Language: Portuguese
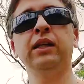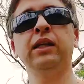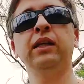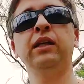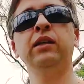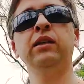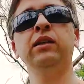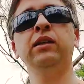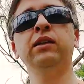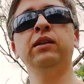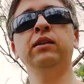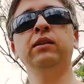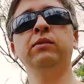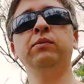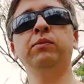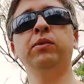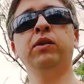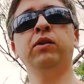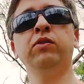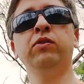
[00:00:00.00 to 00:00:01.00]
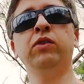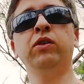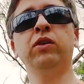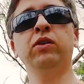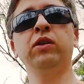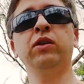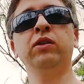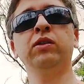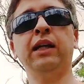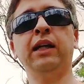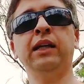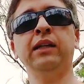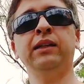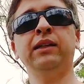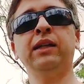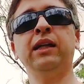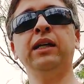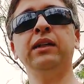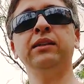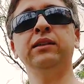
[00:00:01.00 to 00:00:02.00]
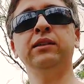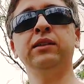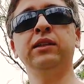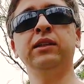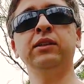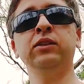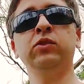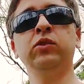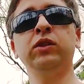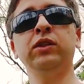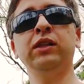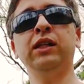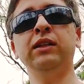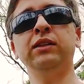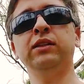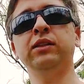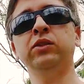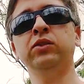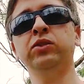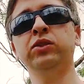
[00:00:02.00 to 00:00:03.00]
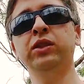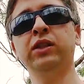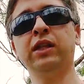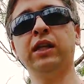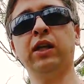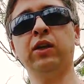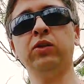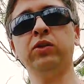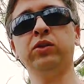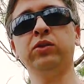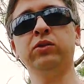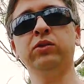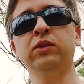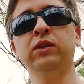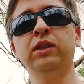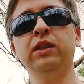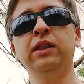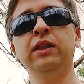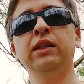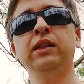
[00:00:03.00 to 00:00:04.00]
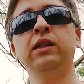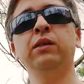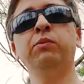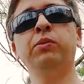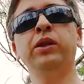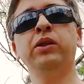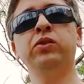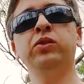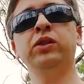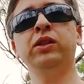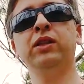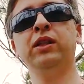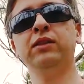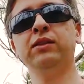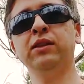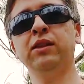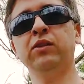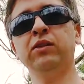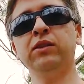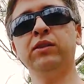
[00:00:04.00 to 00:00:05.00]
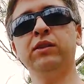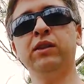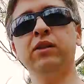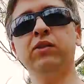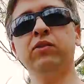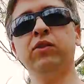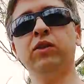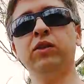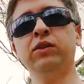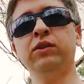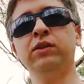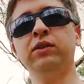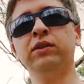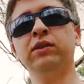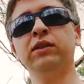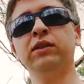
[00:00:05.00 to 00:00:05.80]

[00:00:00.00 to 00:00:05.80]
ele provoca a entrada de grande quantidade de íons de cálcio, que prejudica as células nervosas.